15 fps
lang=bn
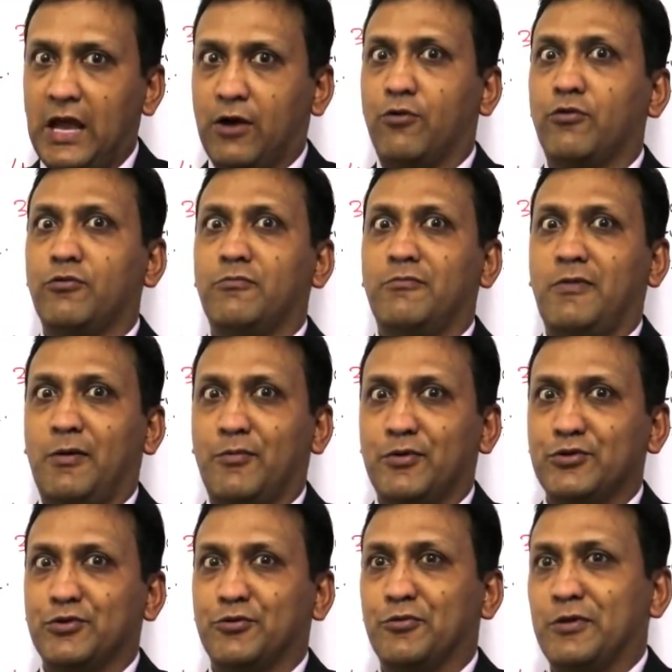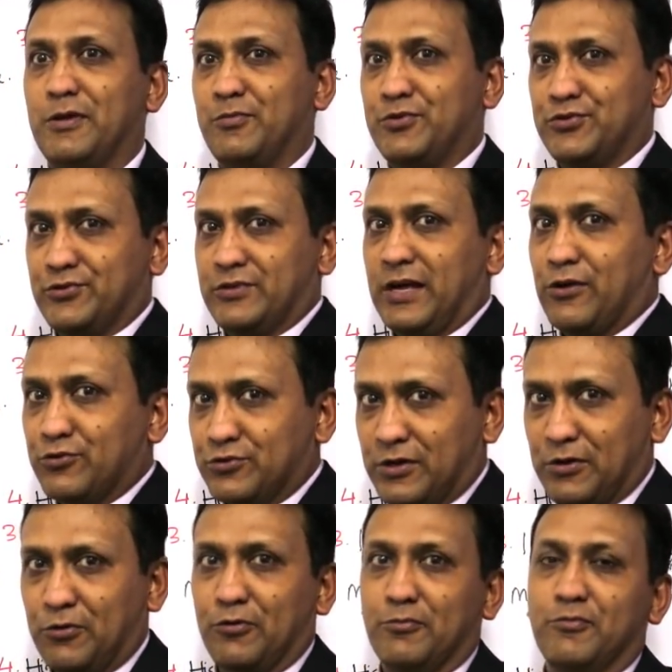এখন আমরা যখন এই বিষয়টি
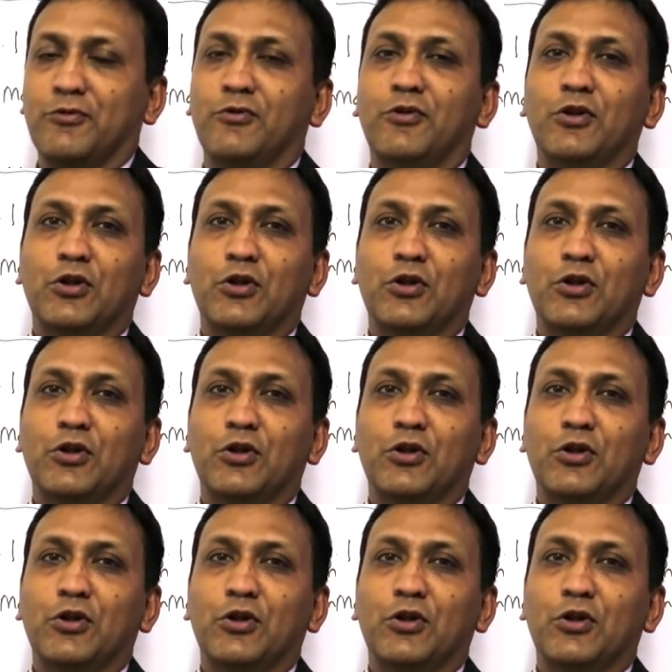আলোচনা করব